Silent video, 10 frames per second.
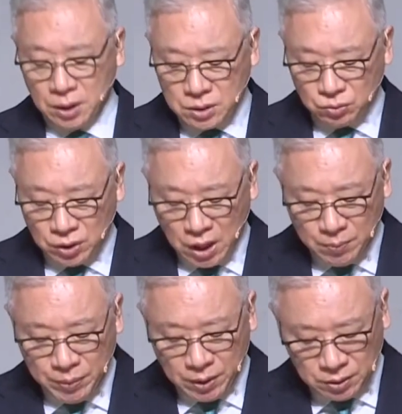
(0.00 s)
그래서 우리가
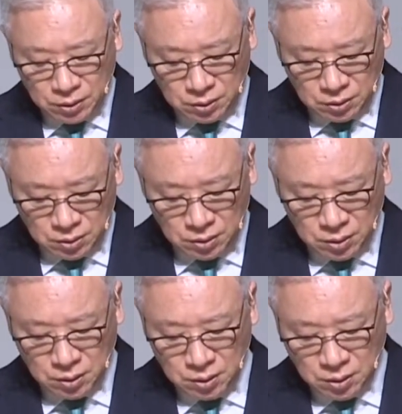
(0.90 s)
앞에 그
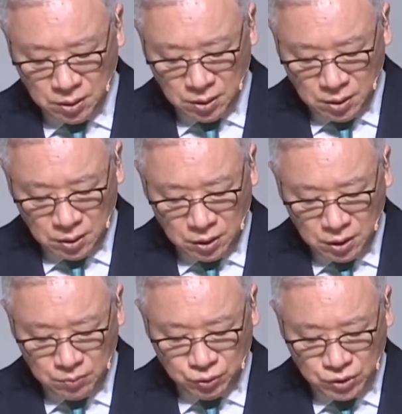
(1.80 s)

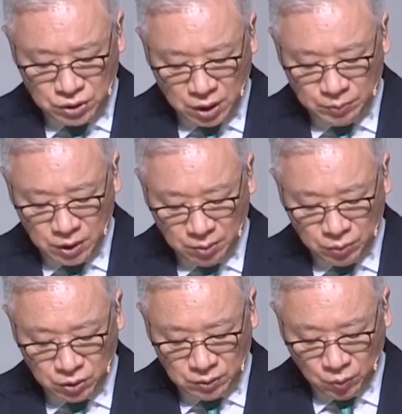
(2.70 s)
기름 붓는 장면을
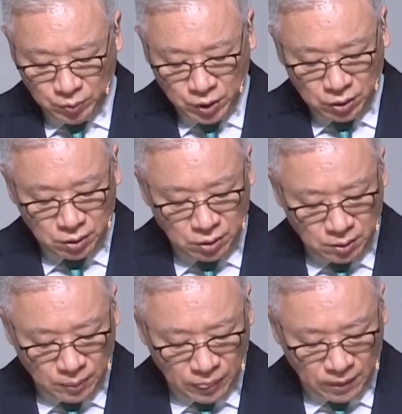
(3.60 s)
한 번 더 보면,
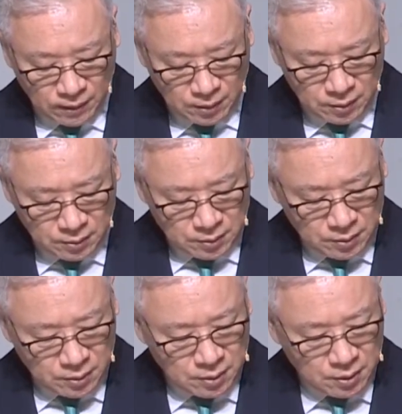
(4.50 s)

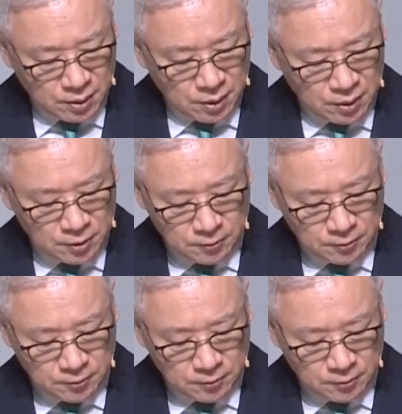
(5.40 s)
예.